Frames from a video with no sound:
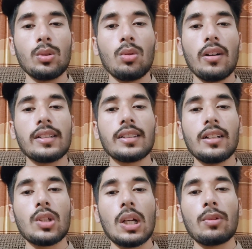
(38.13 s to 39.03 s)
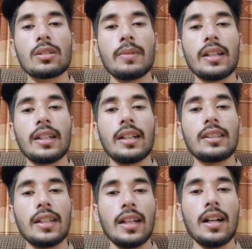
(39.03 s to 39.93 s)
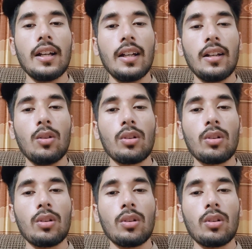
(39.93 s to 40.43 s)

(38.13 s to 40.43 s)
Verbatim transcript: तो असल जो है वो इसमें हकीकत क्या है